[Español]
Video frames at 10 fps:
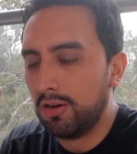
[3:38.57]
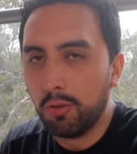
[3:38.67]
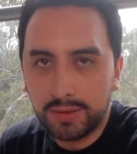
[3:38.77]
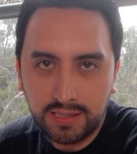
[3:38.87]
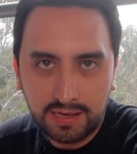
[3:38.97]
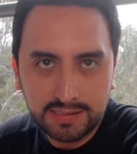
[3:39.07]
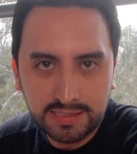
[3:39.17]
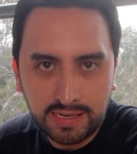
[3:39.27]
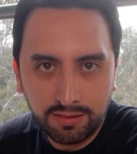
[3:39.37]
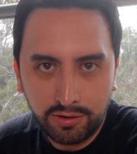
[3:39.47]
Lo meten a la
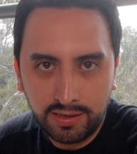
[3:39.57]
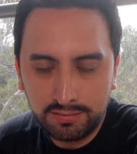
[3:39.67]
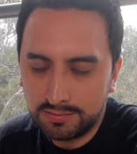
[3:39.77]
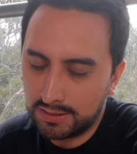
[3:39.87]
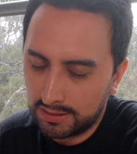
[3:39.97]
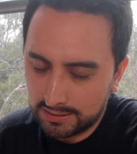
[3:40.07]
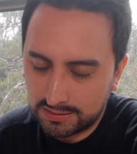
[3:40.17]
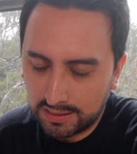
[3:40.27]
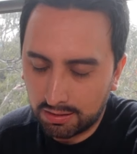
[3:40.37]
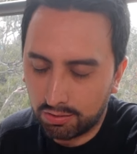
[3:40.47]
secadora, si tienen
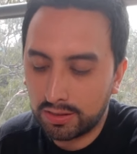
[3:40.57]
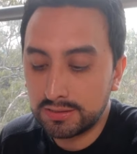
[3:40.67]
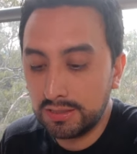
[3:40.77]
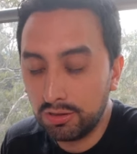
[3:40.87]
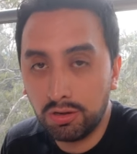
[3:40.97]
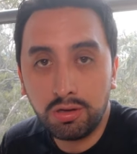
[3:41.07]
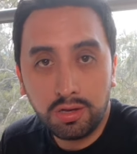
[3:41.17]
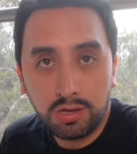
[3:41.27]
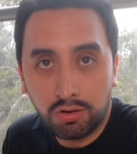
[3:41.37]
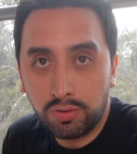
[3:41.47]
secadora. Si no,
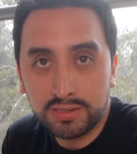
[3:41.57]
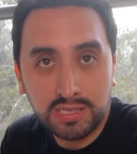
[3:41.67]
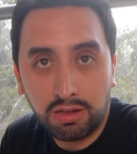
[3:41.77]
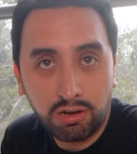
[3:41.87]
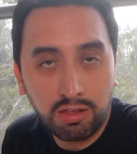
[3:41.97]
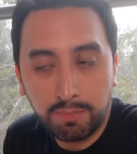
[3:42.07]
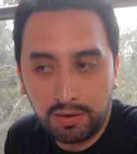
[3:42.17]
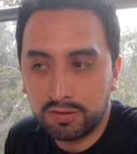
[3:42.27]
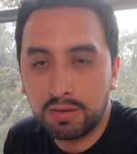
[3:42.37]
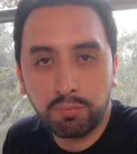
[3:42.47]
con una secadora de
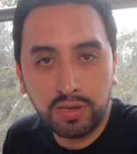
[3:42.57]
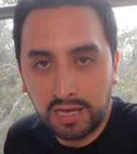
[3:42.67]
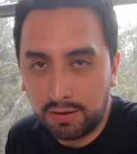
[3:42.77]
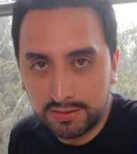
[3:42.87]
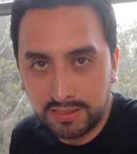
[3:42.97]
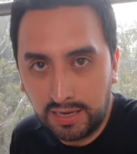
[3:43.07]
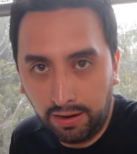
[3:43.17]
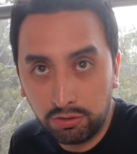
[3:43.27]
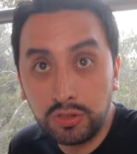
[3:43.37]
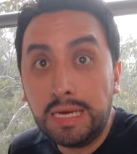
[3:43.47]
pelo también pueden acabar de
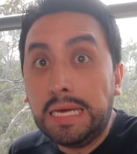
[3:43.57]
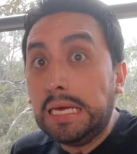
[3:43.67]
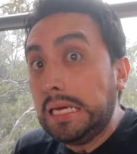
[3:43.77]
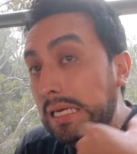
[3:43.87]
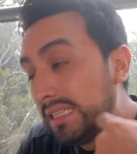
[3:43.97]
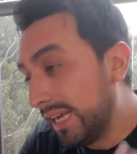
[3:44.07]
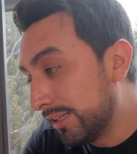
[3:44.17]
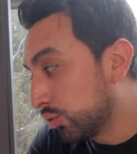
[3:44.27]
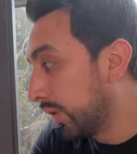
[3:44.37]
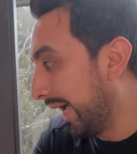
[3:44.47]
secarlos. Y ya
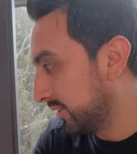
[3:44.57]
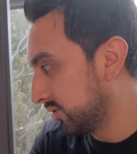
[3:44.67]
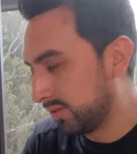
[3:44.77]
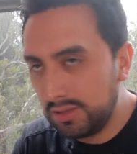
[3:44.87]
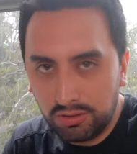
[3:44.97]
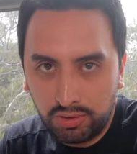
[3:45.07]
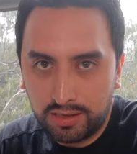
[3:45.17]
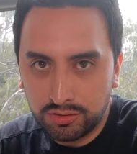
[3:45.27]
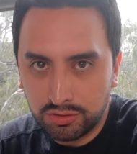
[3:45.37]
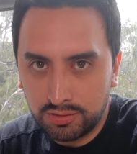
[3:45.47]
en su caso, si ninguna
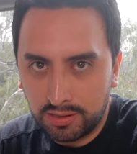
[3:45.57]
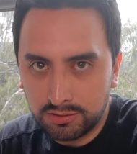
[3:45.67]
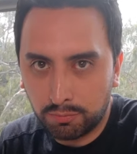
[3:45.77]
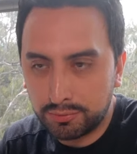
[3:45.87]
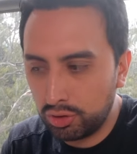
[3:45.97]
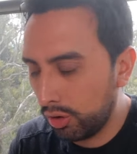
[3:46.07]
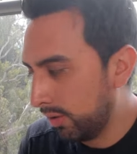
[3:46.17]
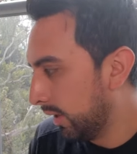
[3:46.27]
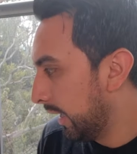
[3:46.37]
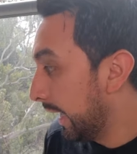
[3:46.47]
de las dos es
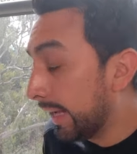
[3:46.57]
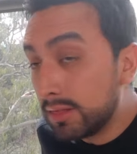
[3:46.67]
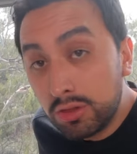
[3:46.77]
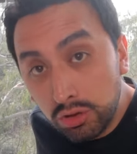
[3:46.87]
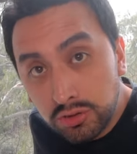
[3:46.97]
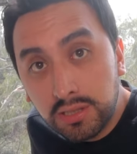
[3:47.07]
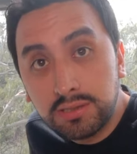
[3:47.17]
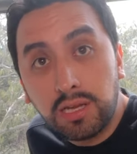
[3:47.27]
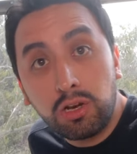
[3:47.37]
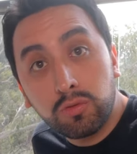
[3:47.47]
opción,
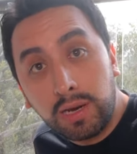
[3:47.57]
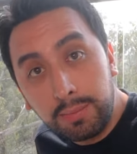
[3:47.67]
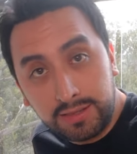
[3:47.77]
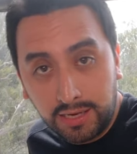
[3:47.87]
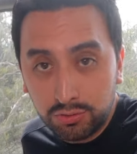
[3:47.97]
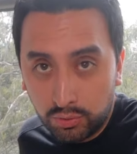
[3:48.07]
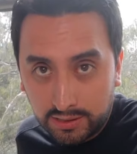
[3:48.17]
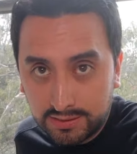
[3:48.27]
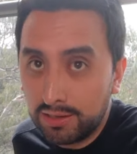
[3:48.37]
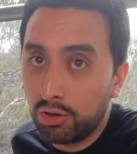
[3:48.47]
entonces los van a meter a su
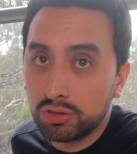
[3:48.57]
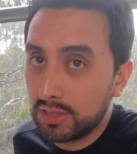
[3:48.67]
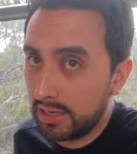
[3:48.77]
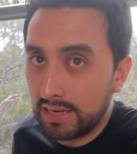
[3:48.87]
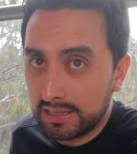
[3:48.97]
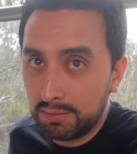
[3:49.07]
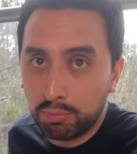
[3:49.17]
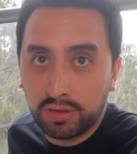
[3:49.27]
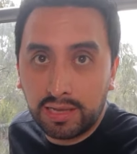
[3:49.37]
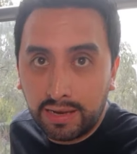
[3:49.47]
casa. No los dejen aquí
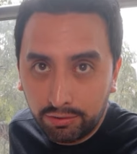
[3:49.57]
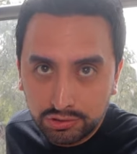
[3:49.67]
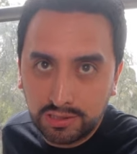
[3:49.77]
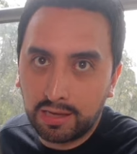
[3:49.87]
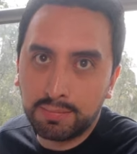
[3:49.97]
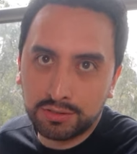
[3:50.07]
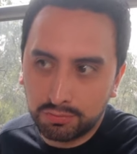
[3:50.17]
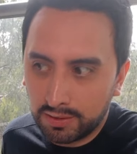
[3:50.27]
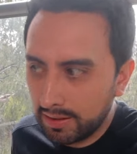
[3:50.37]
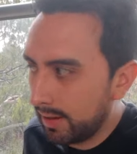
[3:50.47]
porque en la noche hay más
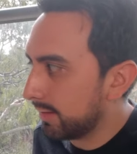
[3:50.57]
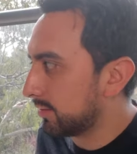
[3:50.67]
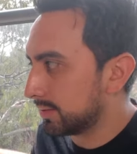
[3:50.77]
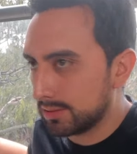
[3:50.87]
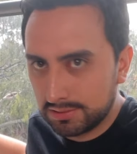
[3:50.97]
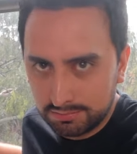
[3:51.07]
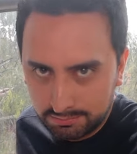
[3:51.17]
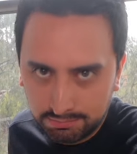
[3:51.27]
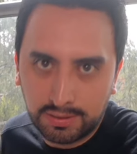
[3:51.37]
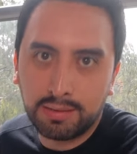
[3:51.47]
humedad, entonces
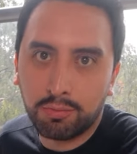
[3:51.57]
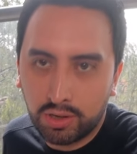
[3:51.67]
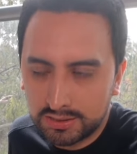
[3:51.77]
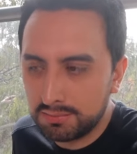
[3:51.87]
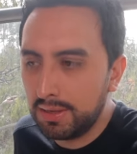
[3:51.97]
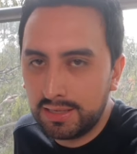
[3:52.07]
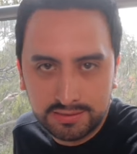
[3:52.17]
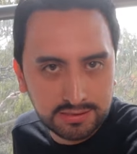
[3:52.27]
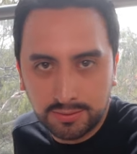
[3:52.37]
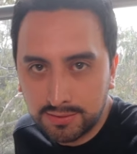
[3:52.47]
van a mojarse
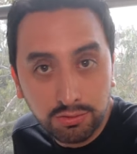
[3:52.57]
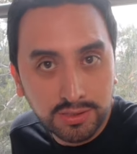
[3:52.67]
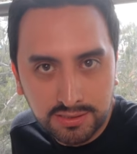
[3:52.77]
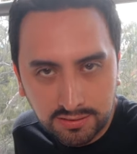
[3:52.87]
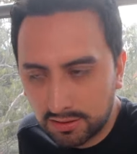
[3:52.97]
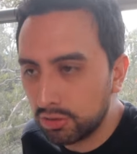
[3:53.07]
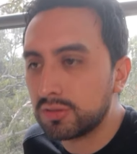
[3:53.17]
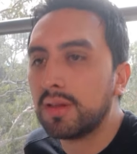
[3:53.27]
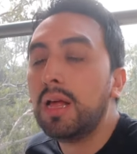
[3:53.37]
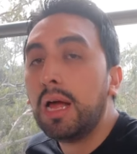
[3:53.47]
más y se va a hacer un desastre.
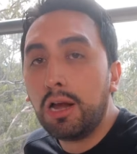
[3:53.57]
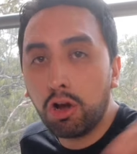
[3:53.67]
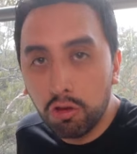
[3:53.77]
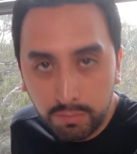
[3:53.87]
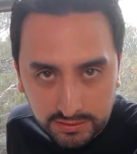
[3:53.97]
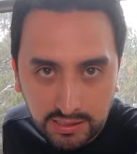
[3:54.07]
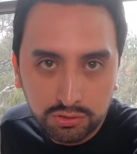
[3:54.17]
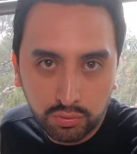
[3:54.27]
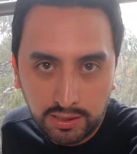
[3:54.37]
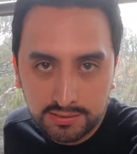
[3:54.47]
Entonces los meten
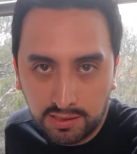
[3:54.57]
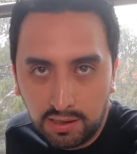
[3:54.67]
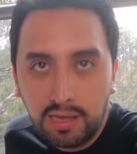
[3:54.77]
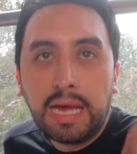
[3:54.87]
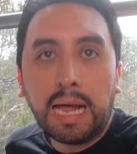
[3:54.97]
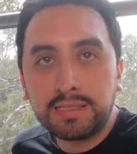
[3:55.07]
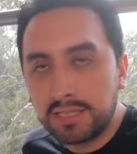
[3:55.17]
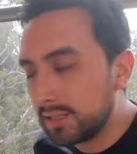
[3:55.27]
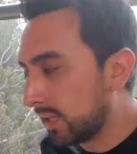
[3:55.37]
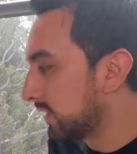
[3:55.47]
a su casa, al
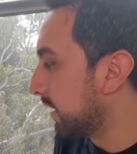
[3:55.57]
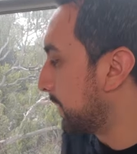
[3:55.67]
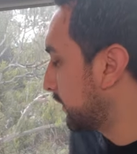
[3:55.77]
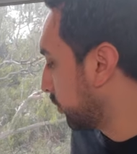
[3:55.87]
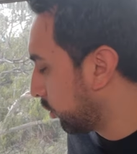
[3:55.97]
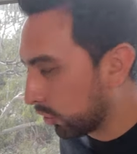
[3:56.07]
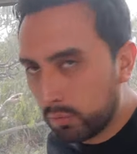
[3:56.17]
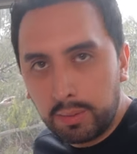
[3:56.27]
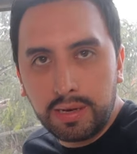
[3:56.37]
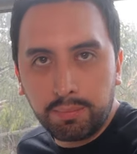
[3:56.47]
siguiente día tempranito los
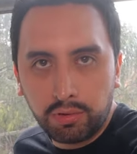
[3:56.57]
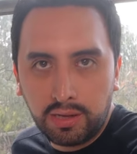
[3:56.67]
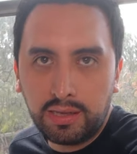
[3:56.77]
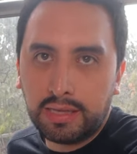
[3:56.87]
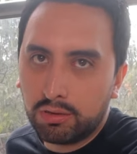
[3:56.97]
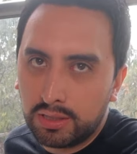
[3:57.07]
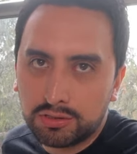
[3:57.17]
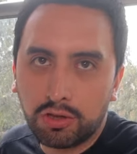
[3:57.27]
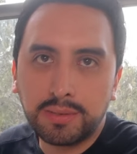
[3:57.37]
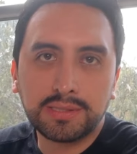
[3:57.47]
vuelven a poner y con
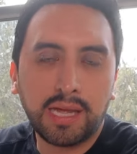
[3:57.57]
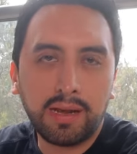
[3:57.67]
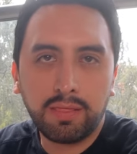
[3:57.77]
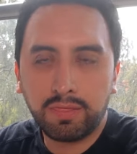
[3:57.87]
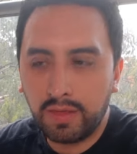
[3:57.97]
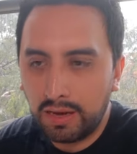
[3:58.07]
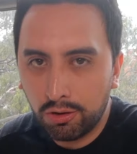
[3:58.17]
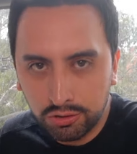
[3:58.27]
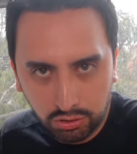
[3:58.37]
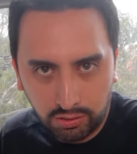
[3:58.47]
eso deben estar del
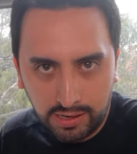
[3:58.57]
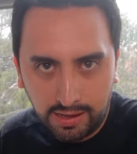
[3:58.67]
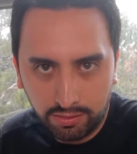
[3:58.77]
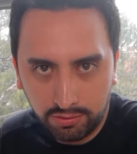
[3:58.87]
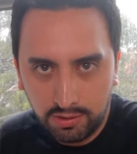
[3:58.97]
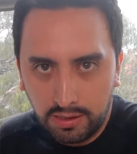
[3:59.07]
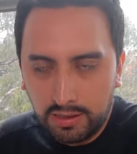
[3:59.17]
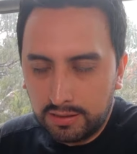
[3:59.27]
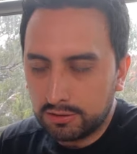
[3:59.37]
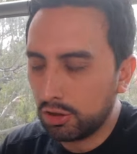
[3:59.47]
otro lado.
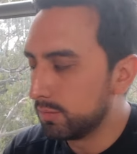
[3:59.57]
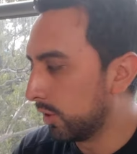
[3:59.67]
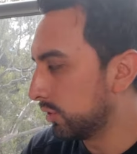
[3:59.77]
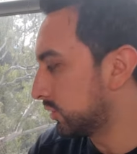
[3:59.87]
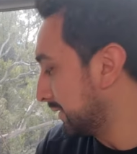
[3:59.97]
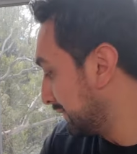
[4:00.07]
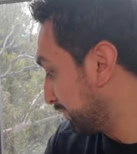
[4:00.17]
De todos modos,